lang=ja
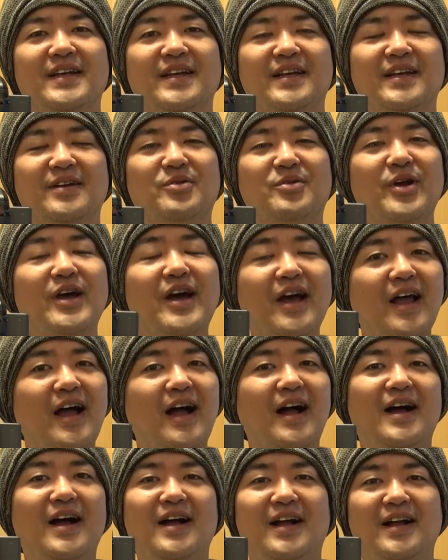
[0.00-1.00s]
えー、これか
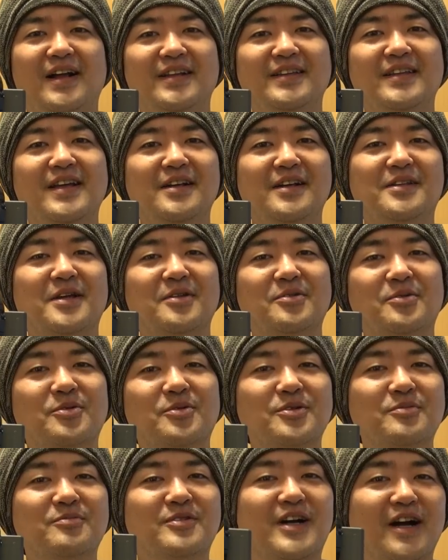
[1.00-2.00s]
ら成田の
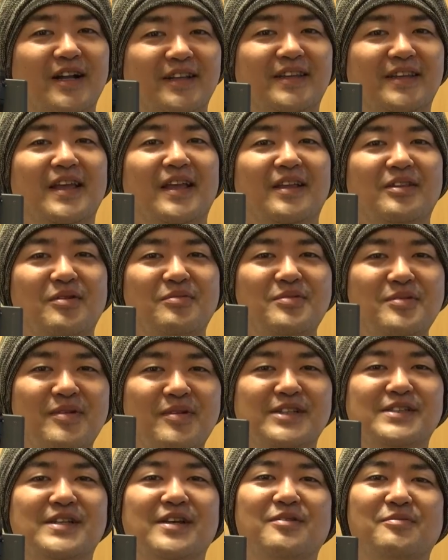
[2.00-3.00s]
方に向かって飛び
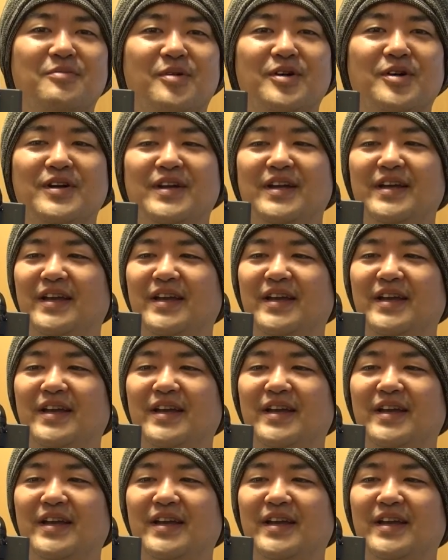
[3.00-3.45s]
ますけども、